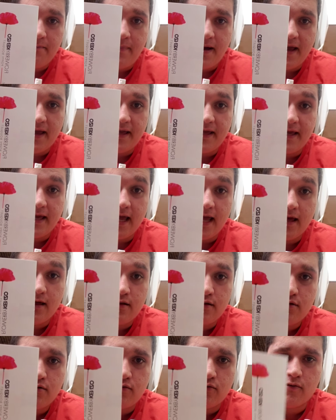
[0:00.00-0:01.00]
by
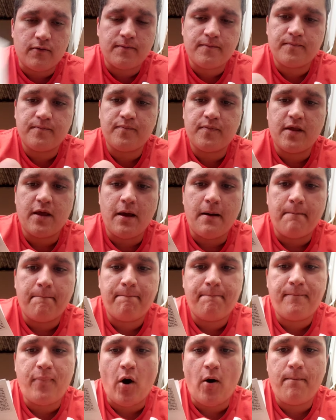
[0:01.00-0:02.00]
Kenzo.
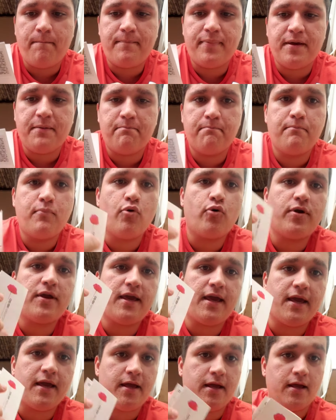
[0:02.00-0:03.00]
Pop
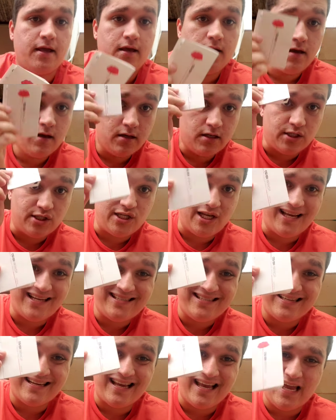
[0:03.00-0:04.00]
Bouquet.
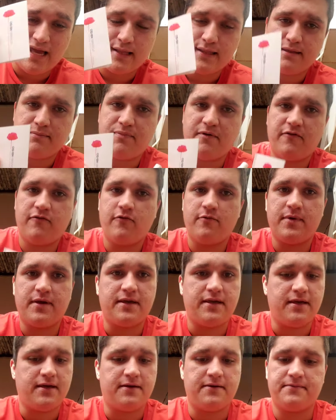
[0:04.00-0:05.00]
Gente, esse perfume
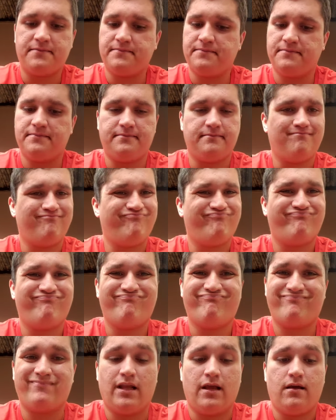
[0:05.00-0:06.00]
aqui
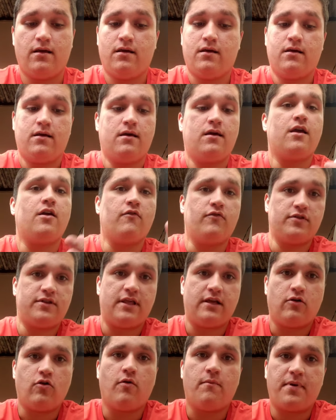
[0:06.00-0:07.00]
eu vou
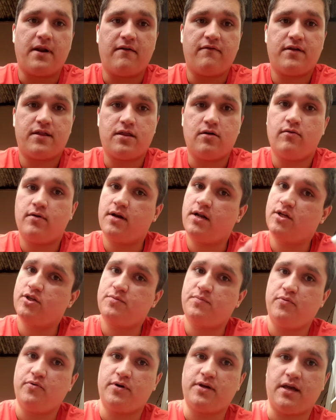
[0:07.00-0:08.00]
ter que comprar a versão
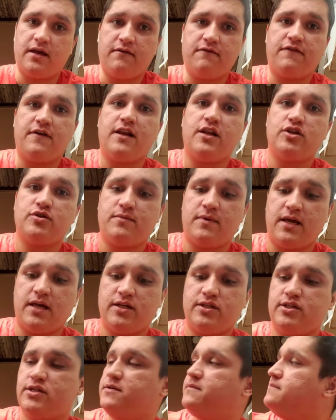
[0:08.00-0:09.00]
grande, porque
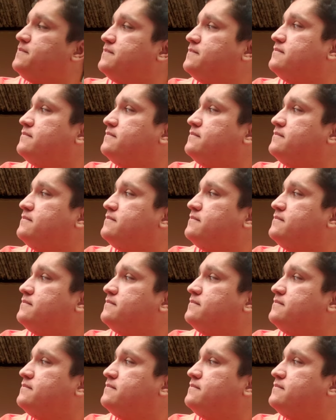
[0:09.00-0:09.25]
infelizmente,